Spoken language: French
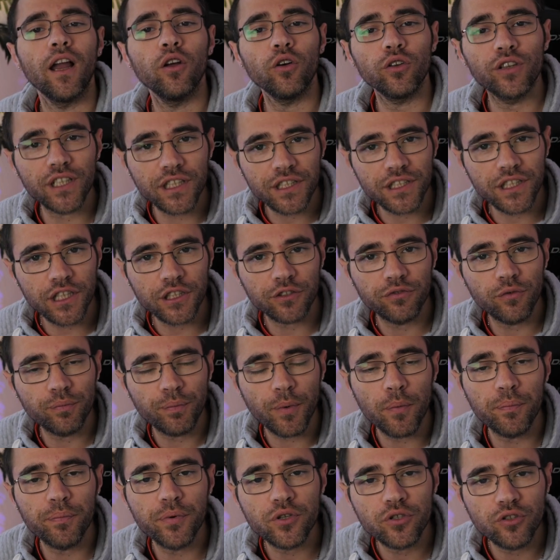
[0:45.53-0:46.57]
Alors déjà, je vous
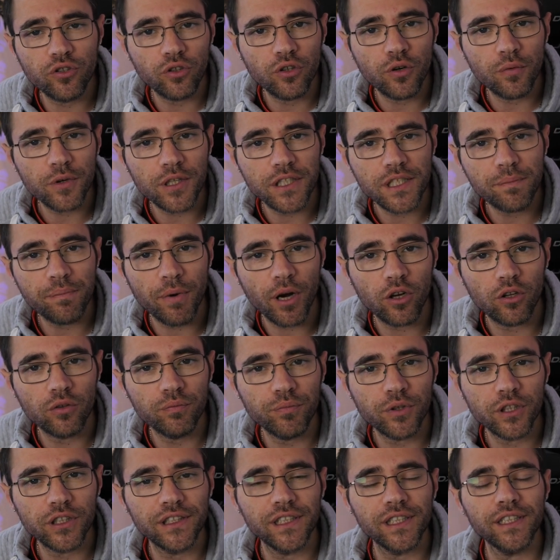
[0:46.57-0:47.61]
propose de commencer par
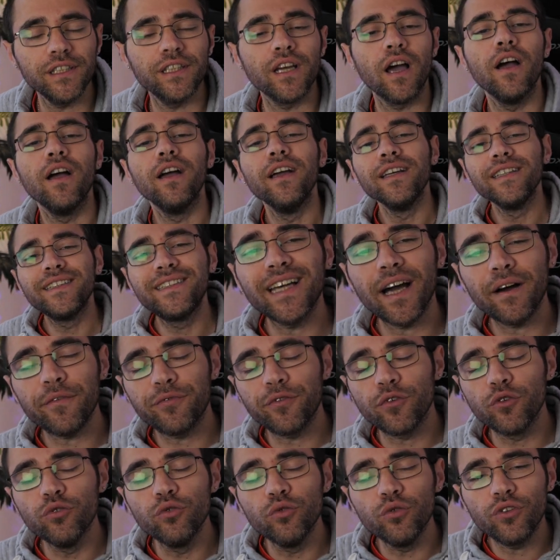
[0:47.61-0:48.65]
l'unboxing
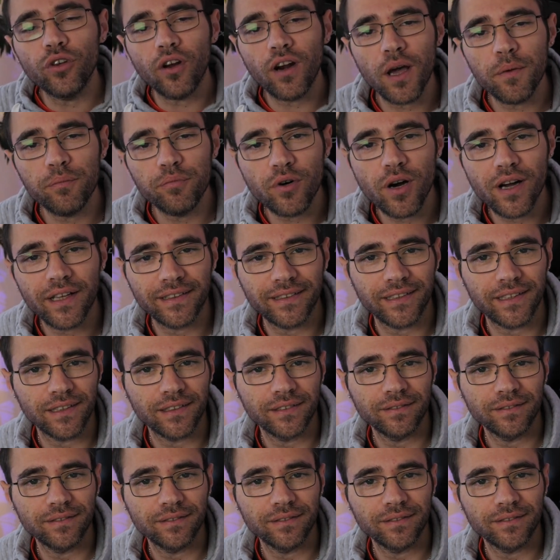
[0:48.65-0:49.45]
Qu'avons-nous dans la boîte